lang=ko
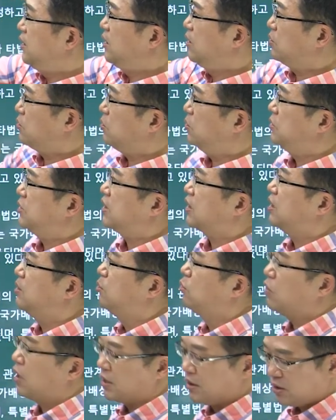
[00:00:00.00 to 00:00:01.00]
이것도 이제
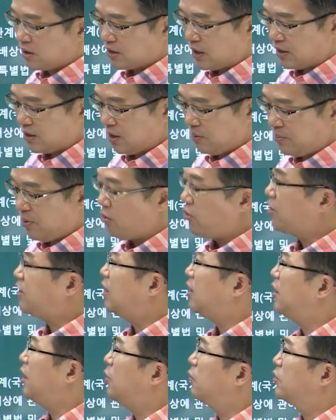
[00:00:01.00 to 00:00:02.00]
기본강에서 자세히 배워야
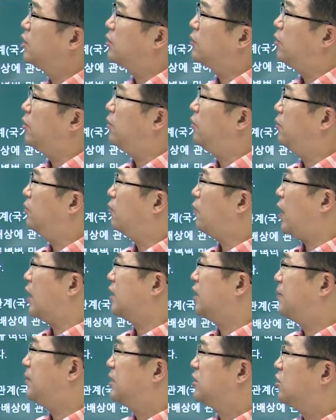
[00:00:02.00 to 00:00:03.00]
될 내용이고요.
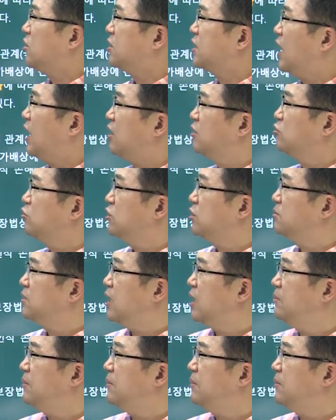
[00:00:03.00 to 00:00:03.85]
관계만 정확히 알아두시면